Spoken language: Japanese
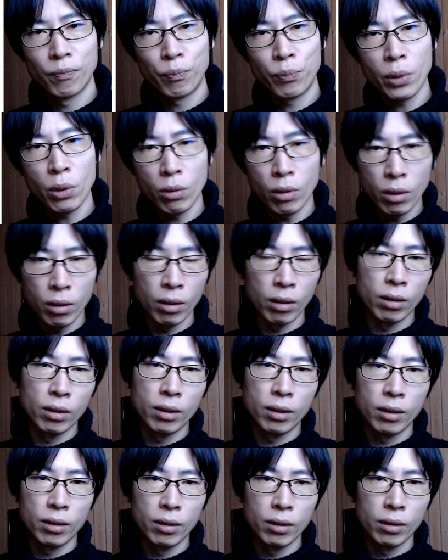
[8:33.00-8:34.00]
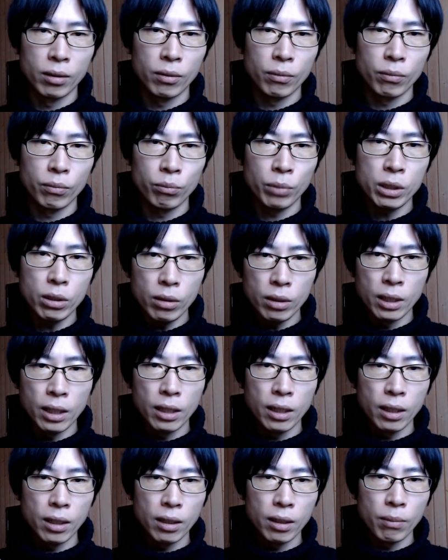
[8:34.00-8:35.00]
だから、別に
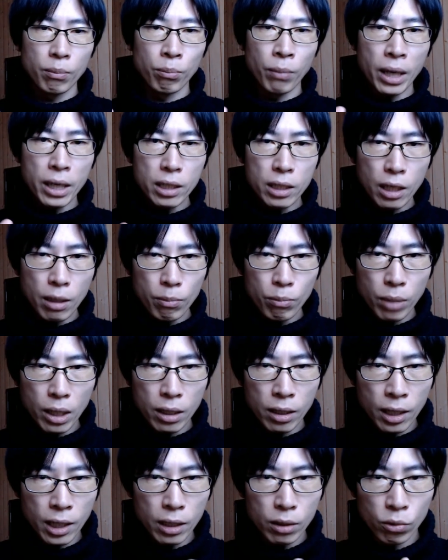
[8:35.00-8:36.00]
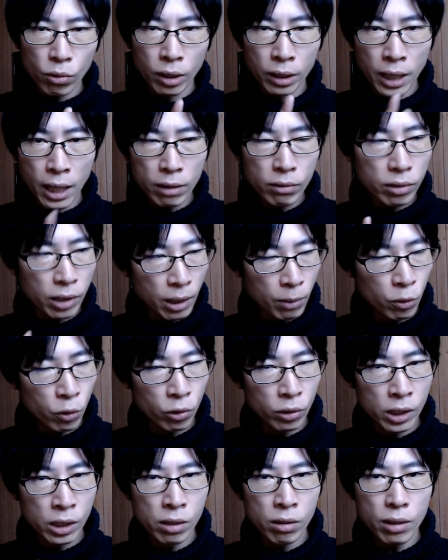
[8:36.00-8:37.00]
マイナンバーカードがなくて
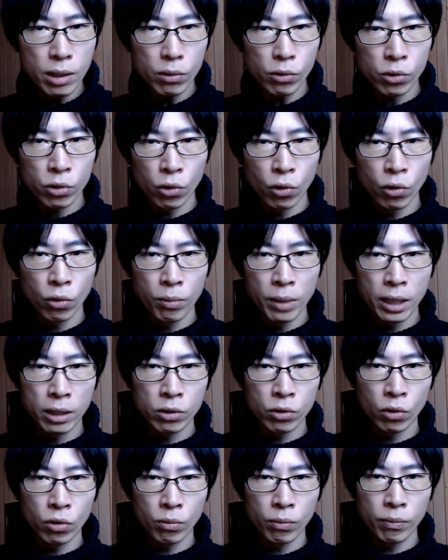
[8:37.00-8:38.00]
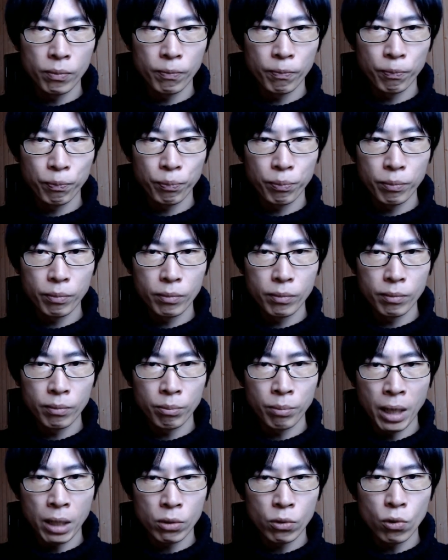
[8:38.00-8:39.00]
も、いずれの証明書の
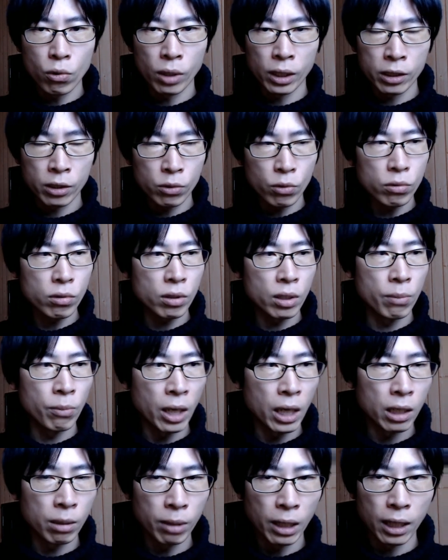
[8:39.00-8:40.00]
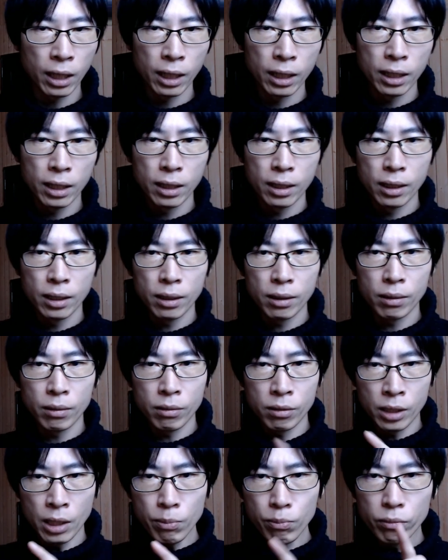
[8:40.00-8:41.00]
番号が一つでもあれば、
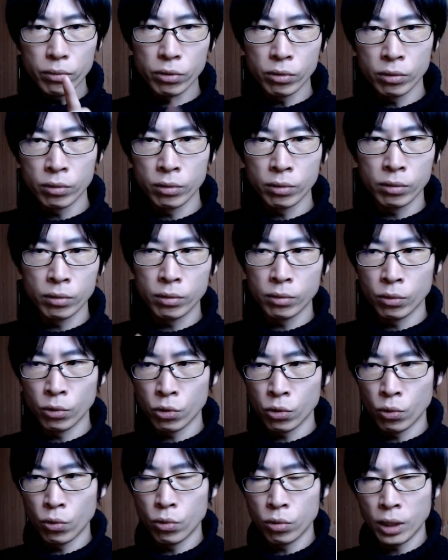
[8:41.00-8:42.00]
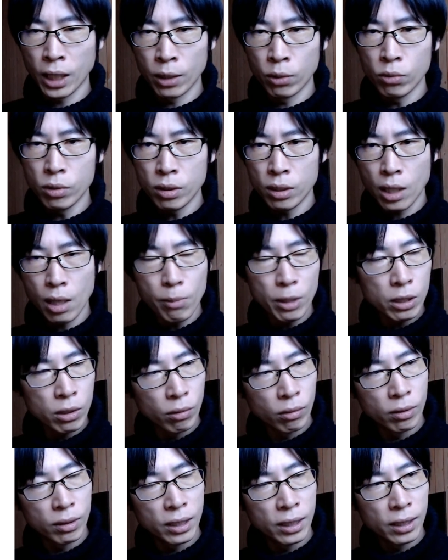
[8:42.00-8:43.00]
全部の情報をたどり着けます
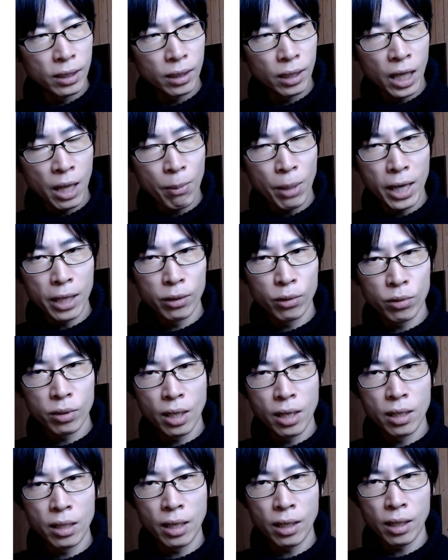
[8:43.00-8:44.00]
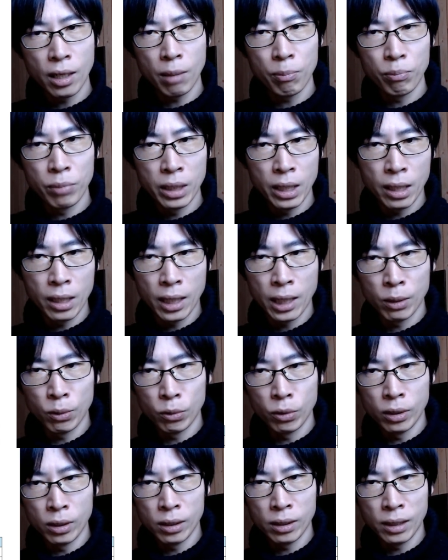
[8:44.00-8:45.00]
よ。名前と生年月日であの
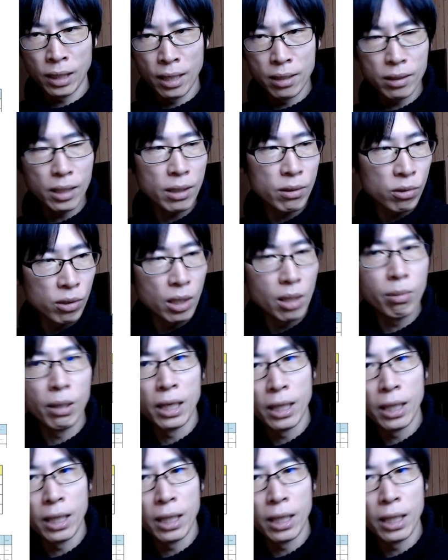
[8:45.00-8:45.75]
検索すれば